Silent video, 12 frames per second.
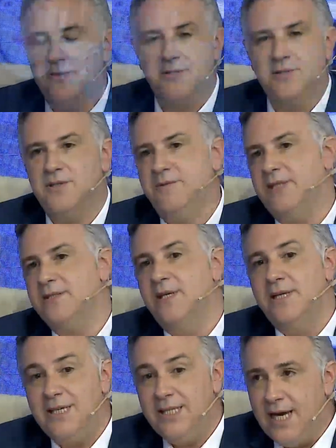con obras,
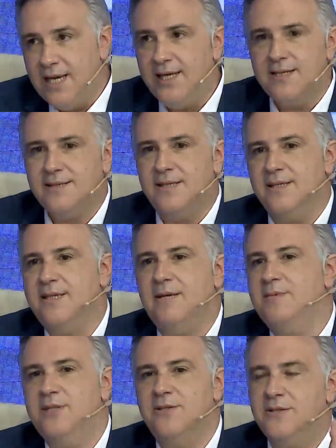y de ahí se
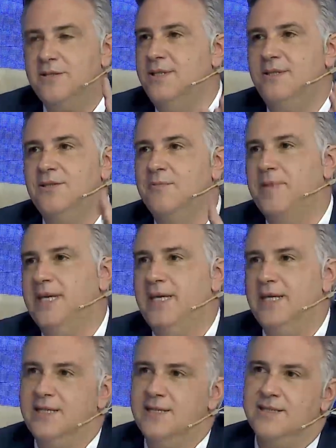encaminó y no para
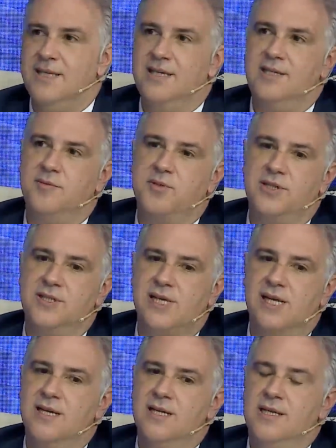de crecer y de
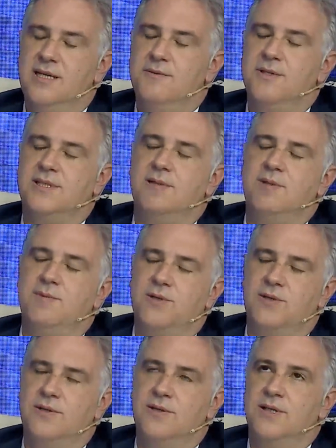progresar. Y veo, ese
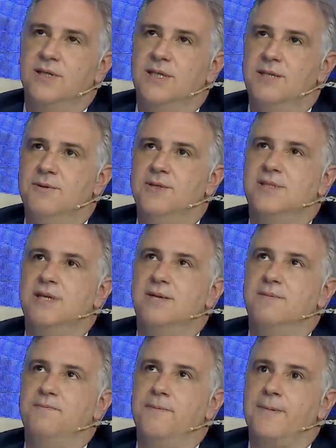mismo, y veo
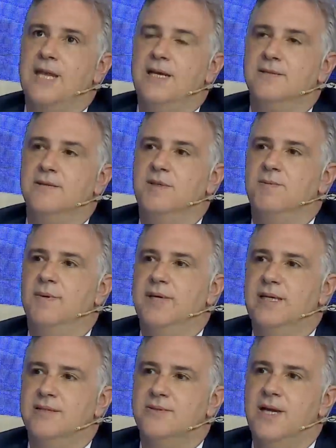eso mismo
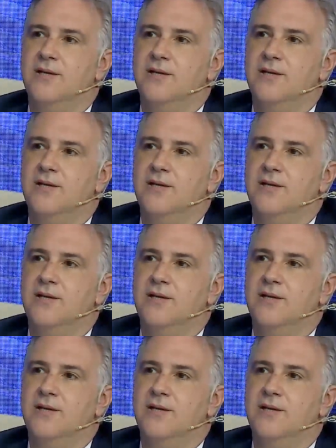para la ciudad de